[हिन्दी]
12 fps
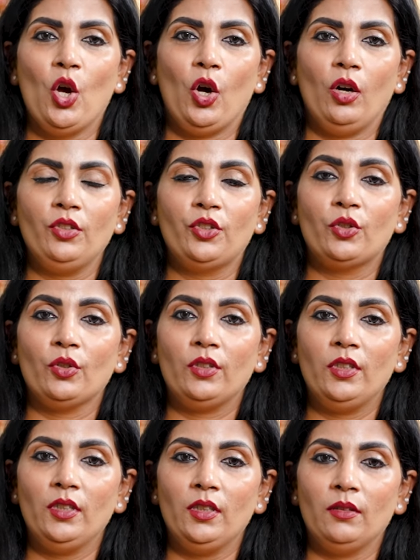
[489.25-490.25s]
और
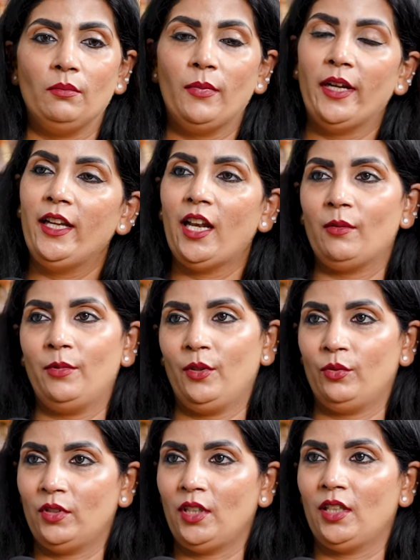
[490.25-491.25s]
शुक्र महिला भी
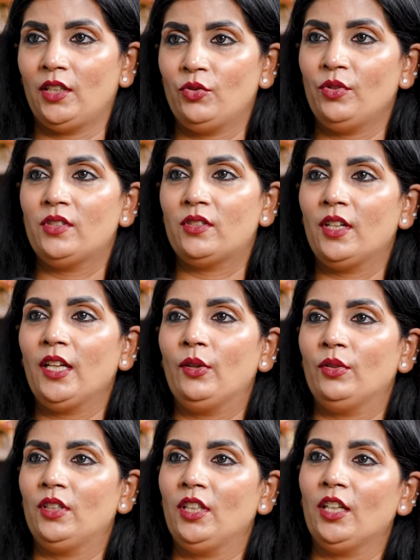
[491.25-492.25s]
होती है, जो स्त्री
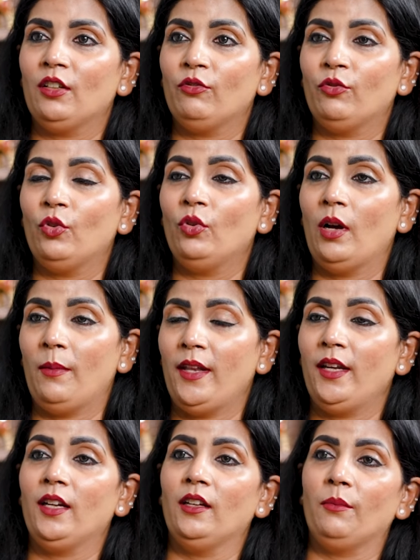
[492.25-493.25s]
होती है वो
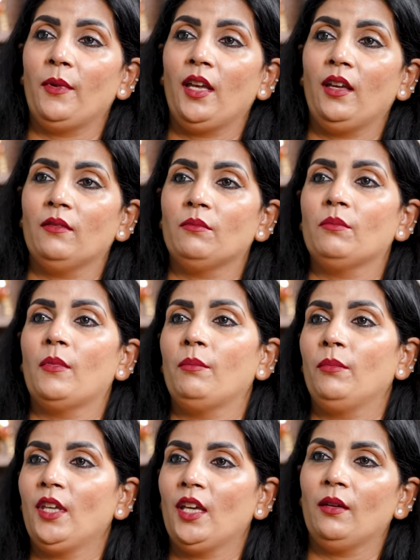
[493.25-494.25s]
हमारे घर में
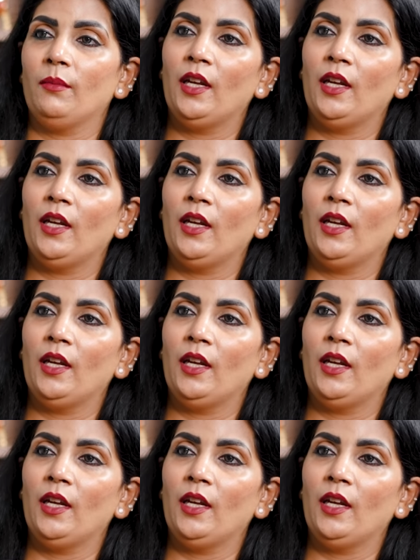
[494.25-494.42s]
मम्मी है,